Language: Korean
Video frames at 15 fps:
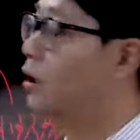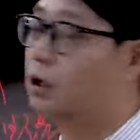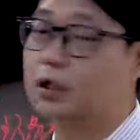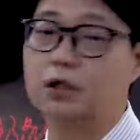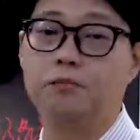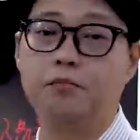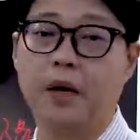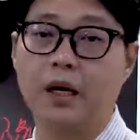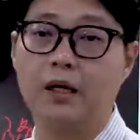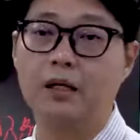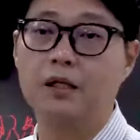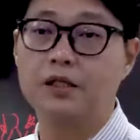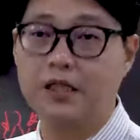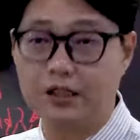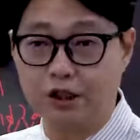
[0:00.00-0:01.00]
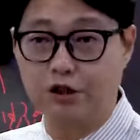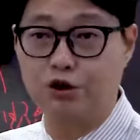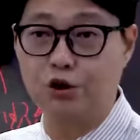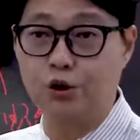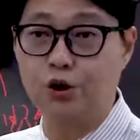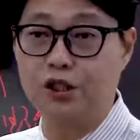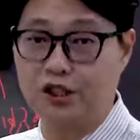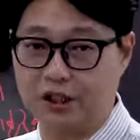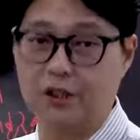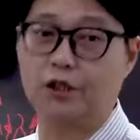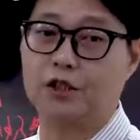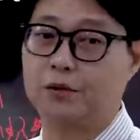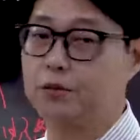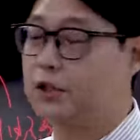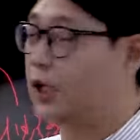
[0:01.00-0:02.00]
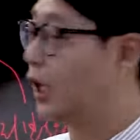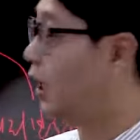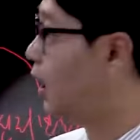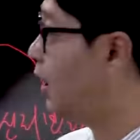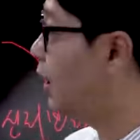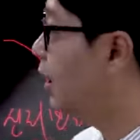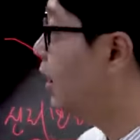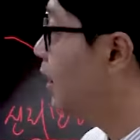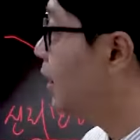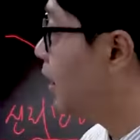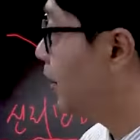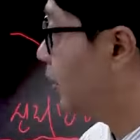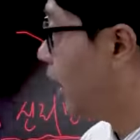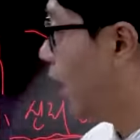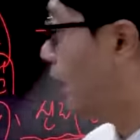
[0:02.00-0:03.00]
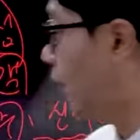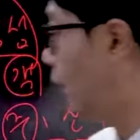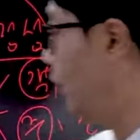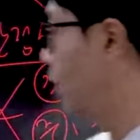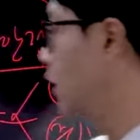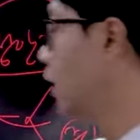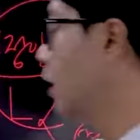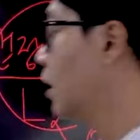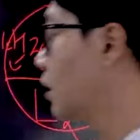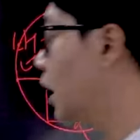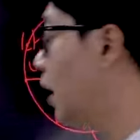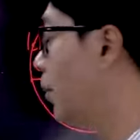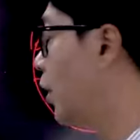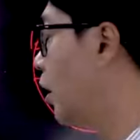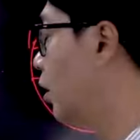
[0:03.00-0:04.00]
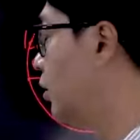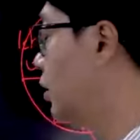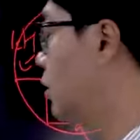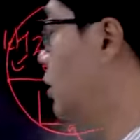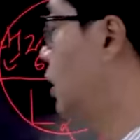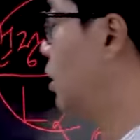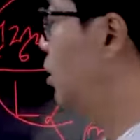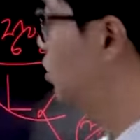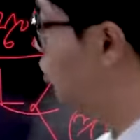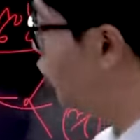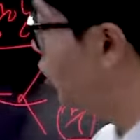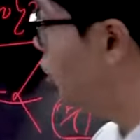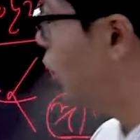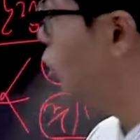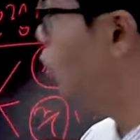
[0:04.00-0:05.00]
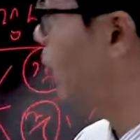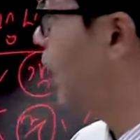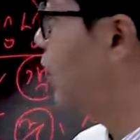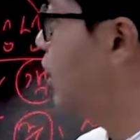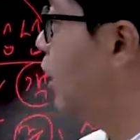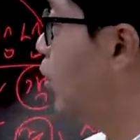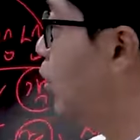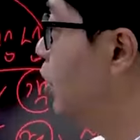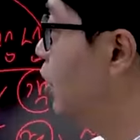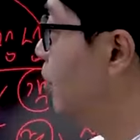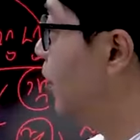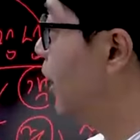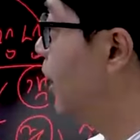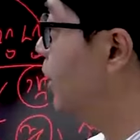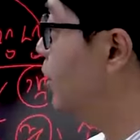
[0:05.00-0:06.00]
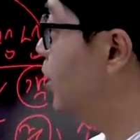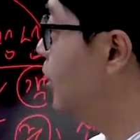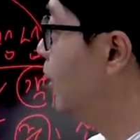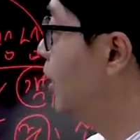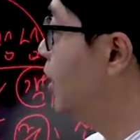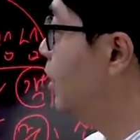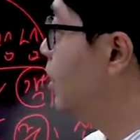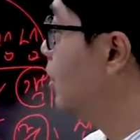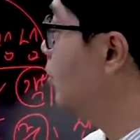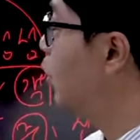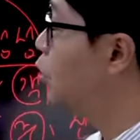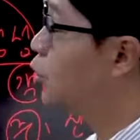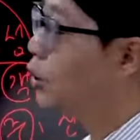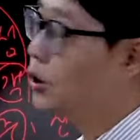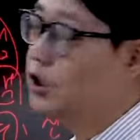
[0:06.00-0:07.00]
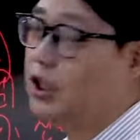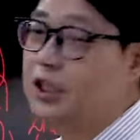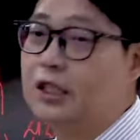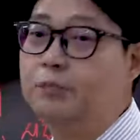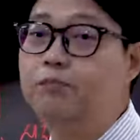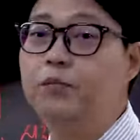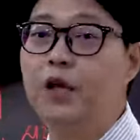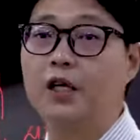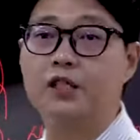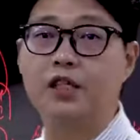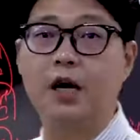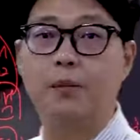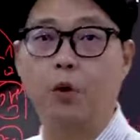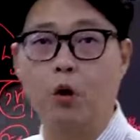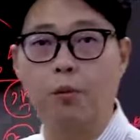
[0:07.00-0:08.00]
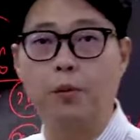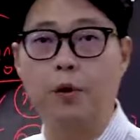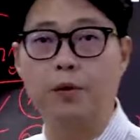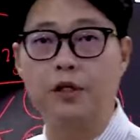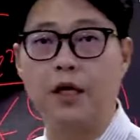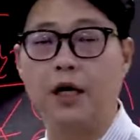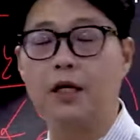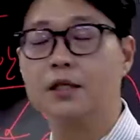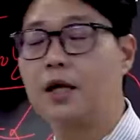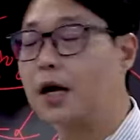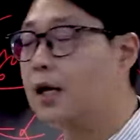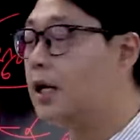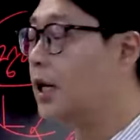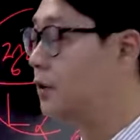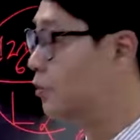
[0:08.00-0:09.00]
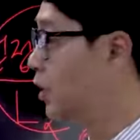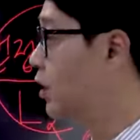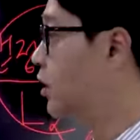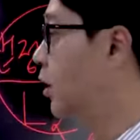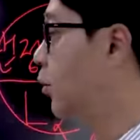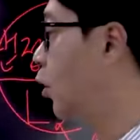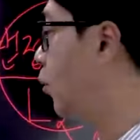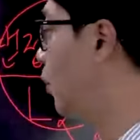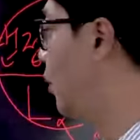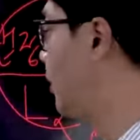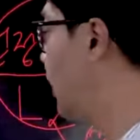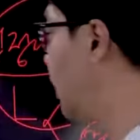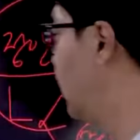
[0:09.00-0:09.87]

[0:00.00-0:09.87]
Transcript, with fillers: 어, 금방 찾을 수 있을 것입니다. 그다음에 4번. 4번은 이제 최근에도 많이 나오고 있는 판례죠. 보통 이제 임대차 보호법이다, 상가 임대차 보호법이다